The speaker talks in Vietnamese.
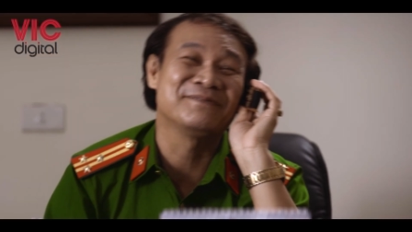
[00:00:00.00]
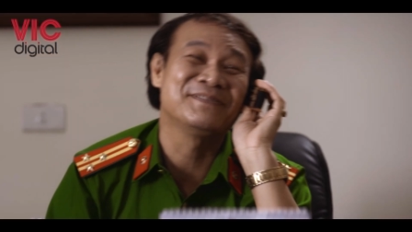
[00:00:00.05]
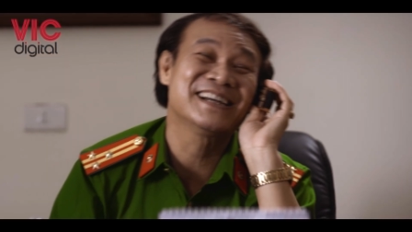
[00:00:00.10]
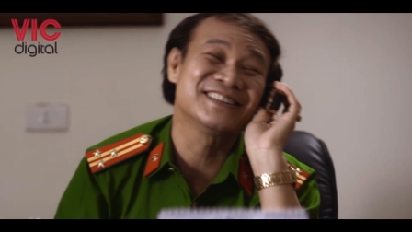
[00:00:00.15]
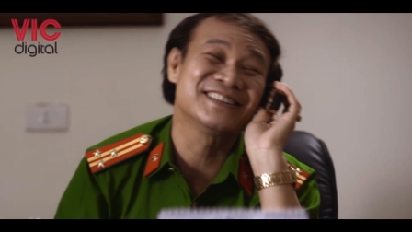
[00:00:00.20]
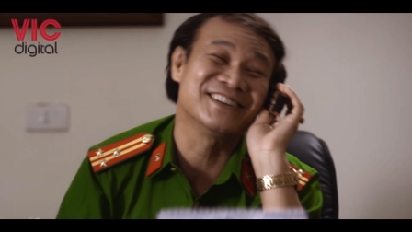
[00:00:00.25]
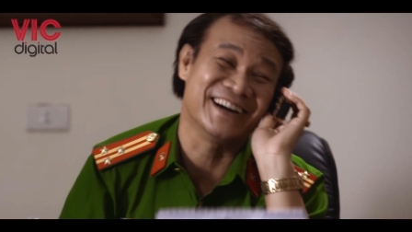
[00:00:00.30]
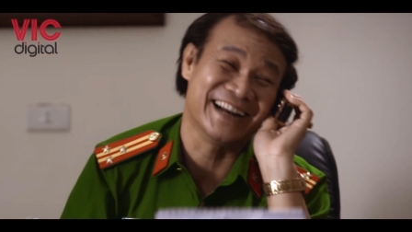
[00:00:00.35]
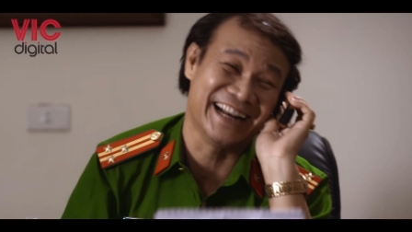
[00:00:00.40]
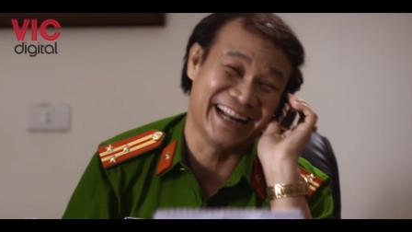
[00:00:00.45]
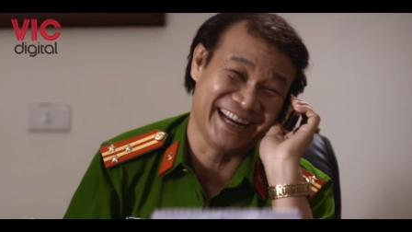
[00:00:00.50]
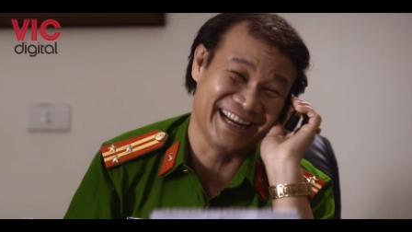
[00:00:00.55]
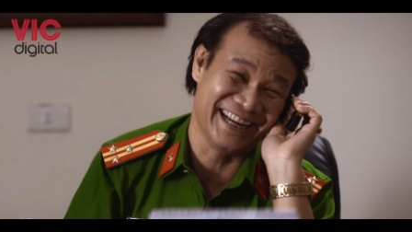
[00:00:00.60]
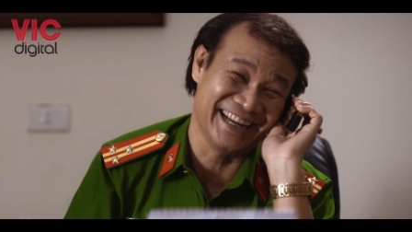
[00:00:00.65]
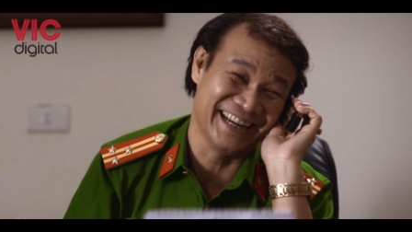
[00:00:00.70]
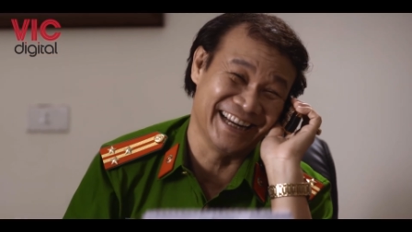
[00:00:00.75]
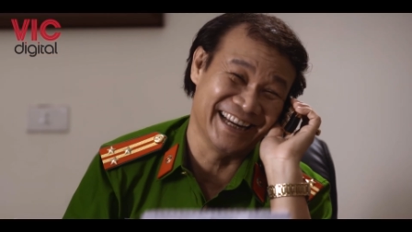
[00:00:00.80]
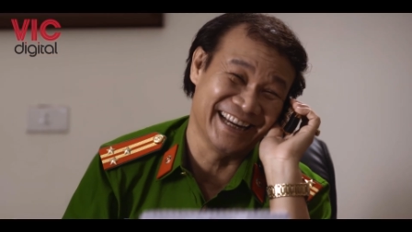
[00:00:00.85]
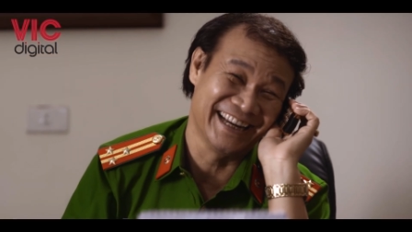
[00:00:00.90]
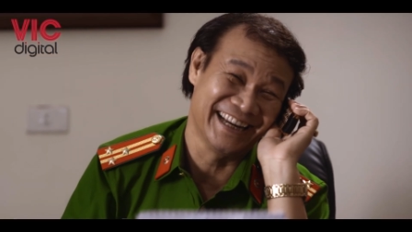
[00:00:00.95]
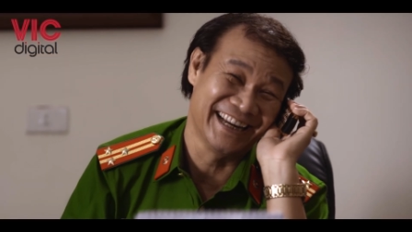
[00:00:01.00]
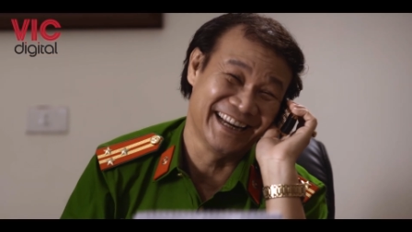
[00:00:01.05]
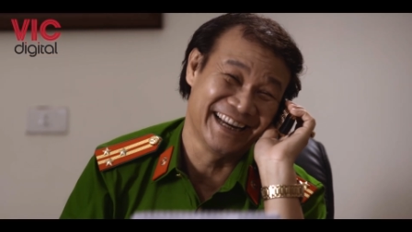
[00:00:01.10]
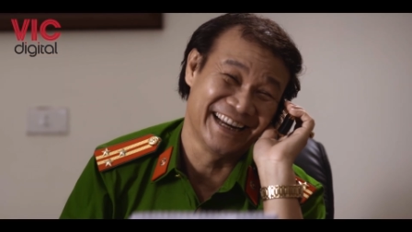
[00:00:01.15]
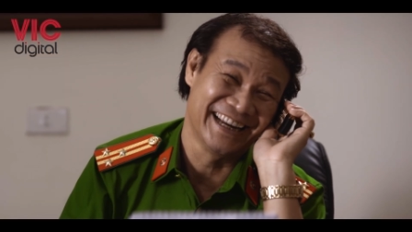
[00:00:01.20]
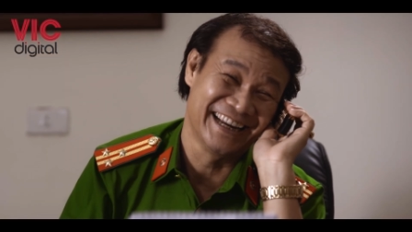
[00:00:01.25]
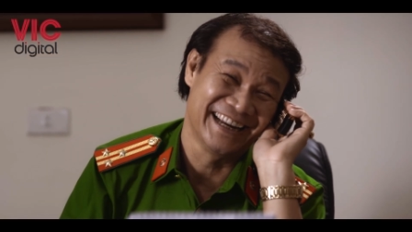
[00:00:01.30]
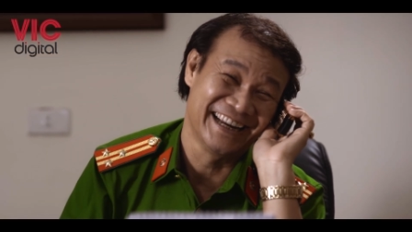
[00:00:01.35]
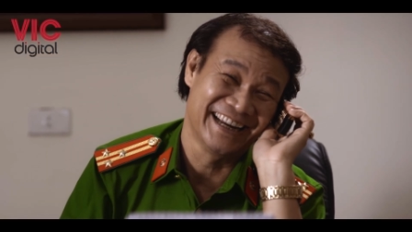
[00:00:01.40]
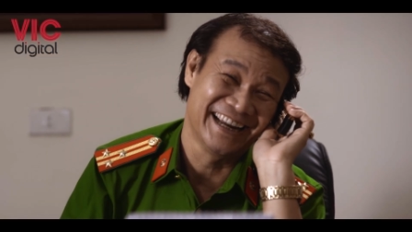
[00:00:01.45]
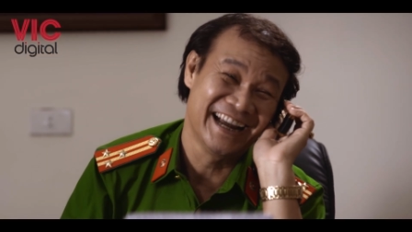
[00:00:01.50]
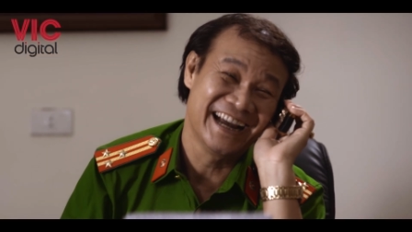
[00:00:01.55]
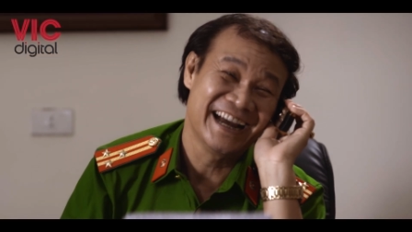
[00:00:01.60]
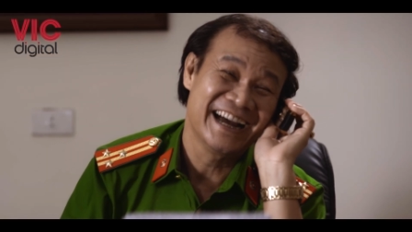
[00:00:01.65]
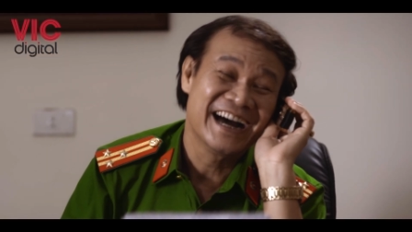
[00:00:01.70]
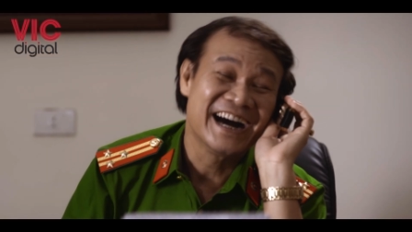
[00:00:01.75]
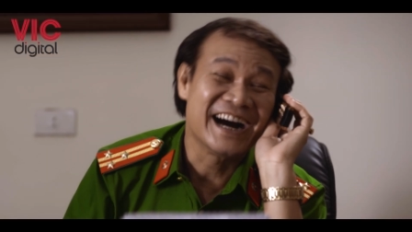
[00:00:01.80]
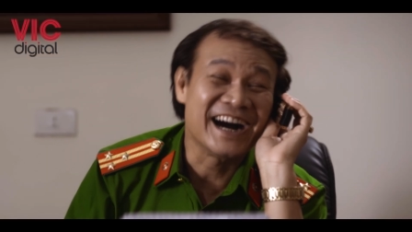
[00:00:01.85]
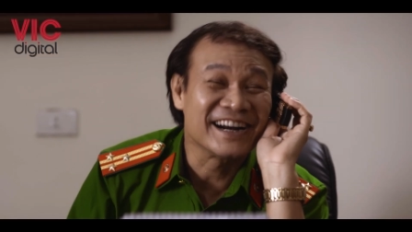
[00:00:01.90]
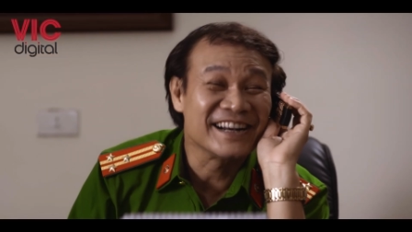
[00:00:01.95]
anh biết rồi đấy
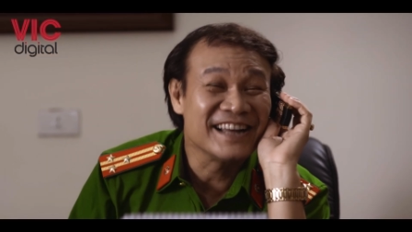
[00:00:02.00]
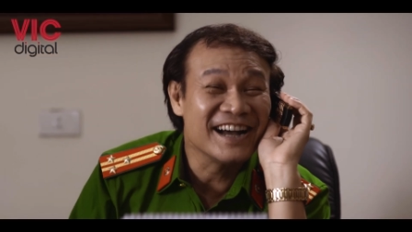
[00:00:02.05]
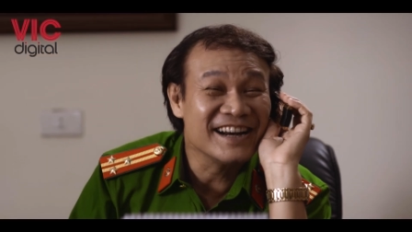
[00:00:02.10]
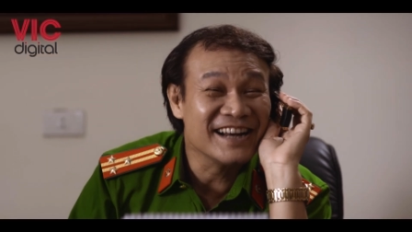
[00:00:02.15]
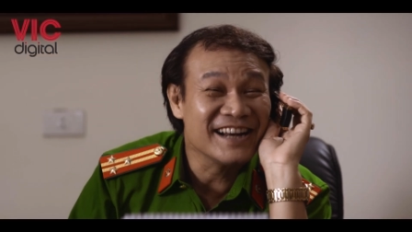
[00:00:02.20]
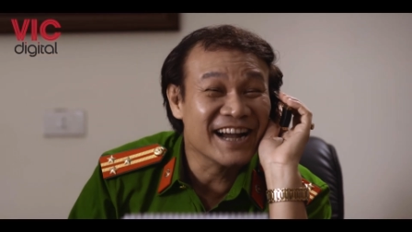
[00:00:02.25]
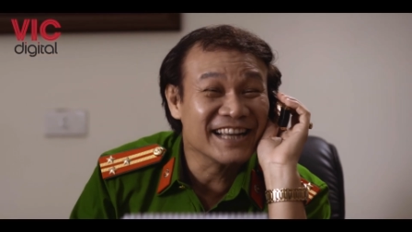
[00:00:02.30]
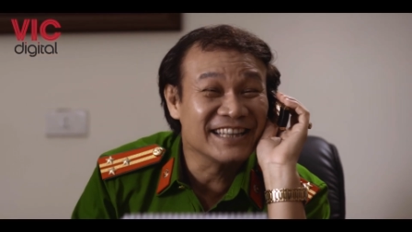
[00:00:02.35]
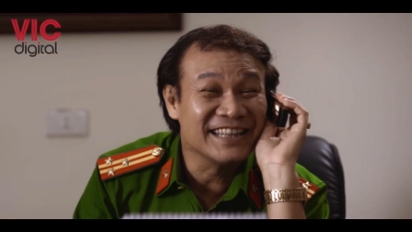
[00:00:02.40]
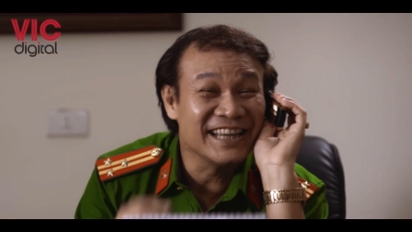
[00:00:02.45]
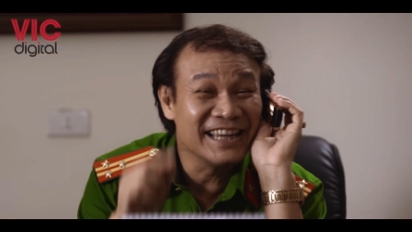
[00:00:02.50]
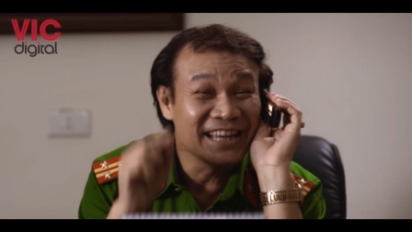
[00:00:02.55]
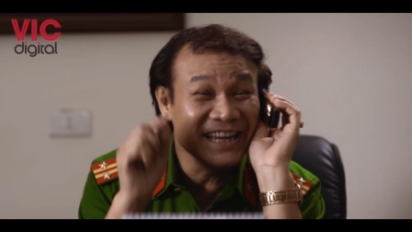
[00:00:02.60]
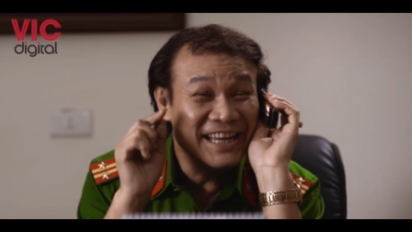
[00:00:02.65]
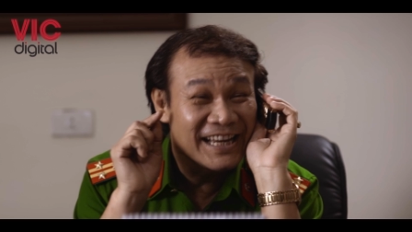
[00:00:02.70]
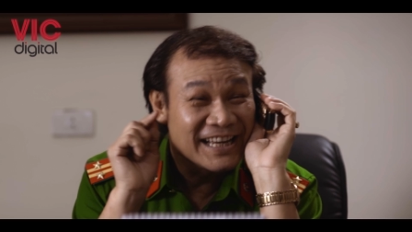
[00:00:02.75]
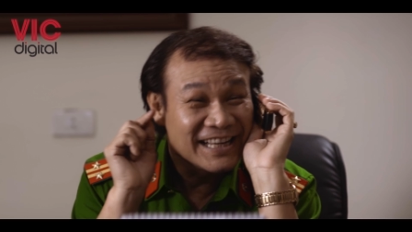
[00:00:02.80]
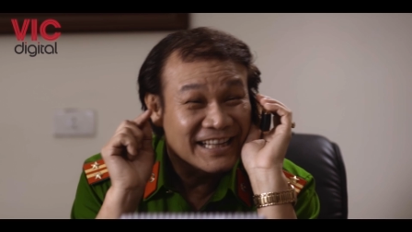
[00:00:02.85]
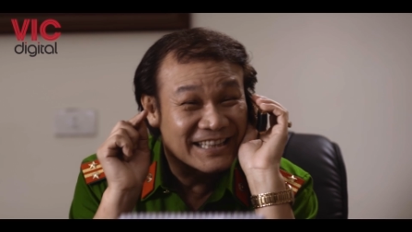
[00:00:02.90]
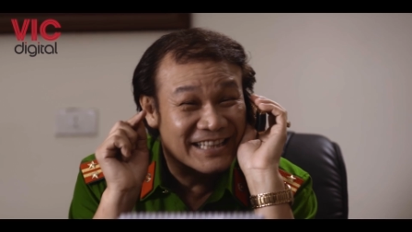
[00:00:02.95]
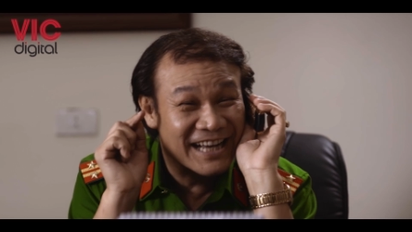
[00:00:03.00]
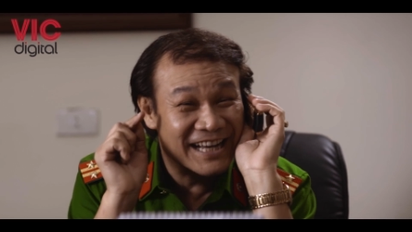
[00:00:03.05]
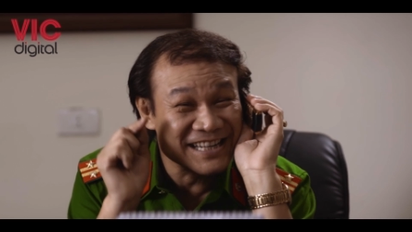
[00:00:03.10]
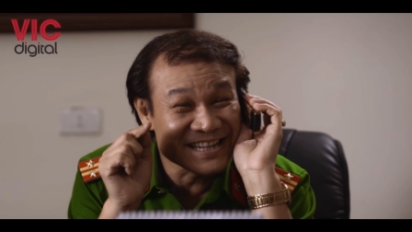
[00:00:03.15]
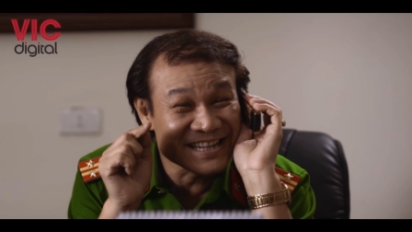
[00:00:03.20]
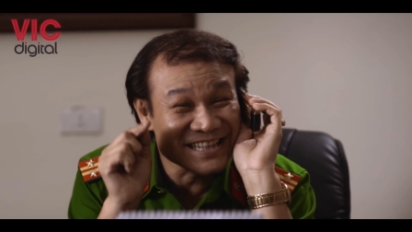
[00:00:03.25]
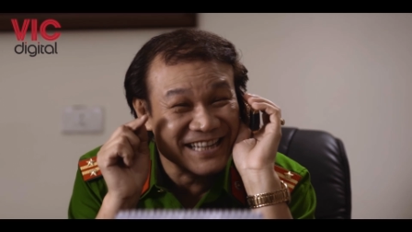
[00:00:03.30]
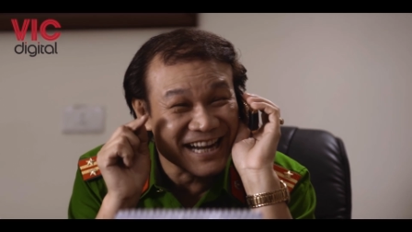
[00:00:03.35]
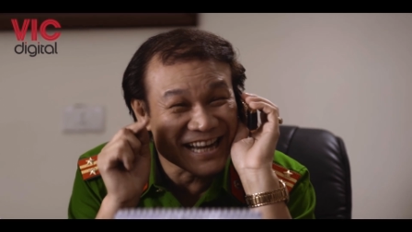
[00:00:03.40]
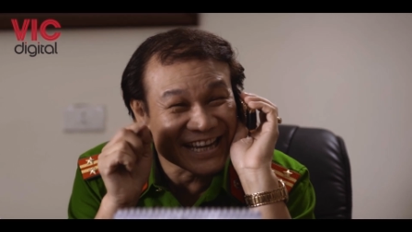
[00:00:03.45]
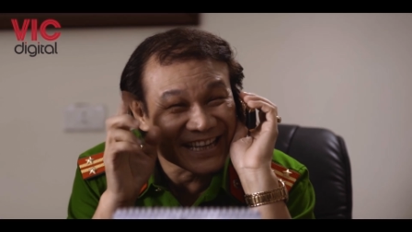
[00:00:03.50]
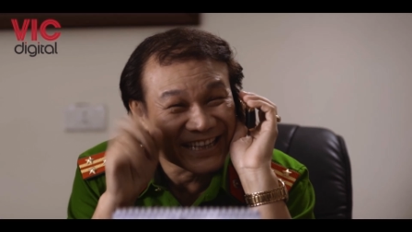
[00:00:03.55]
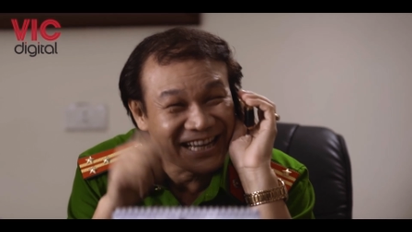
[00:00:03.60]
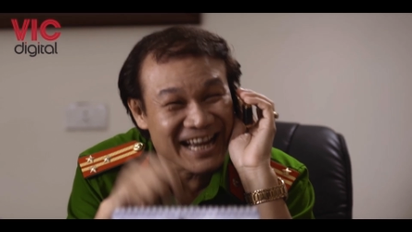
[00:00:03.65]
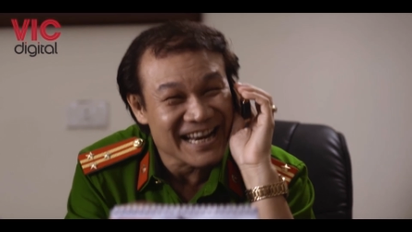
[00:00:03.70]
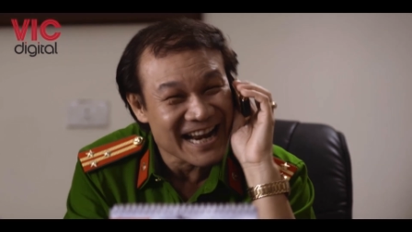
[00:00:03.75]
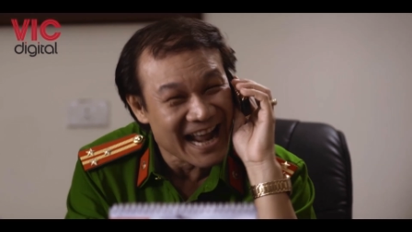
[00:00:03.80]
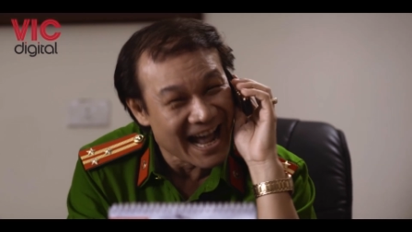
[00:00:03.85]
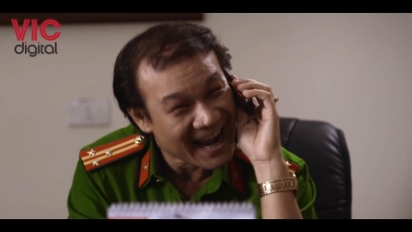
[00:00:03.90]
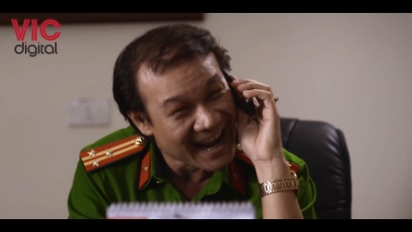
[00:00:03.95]
ở đời này thì thần cậy
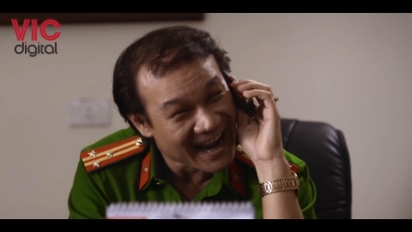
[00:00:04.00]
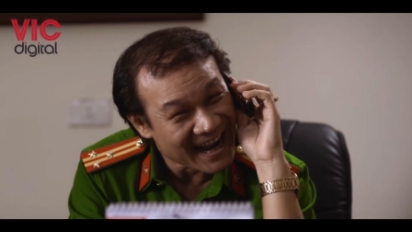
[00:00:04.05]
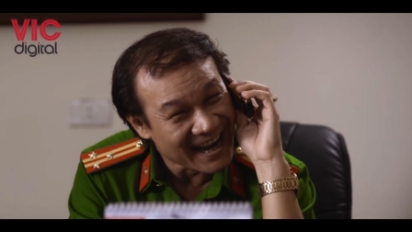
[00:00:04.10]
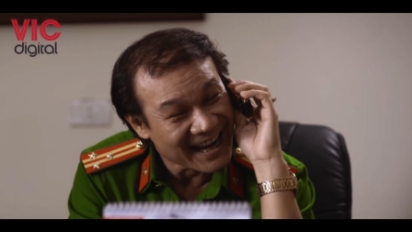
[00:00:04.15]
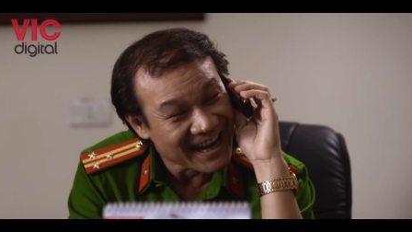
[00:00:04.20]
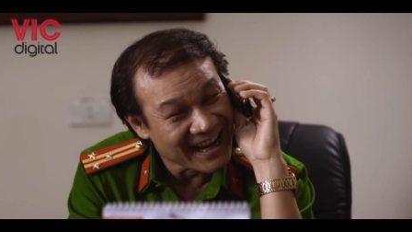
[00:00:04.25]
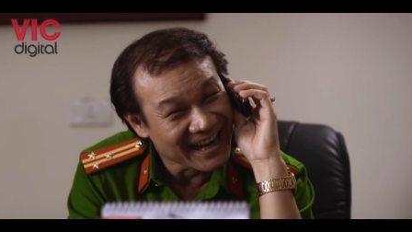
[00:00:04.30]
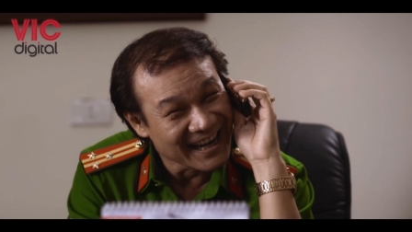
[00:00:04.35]
cây đá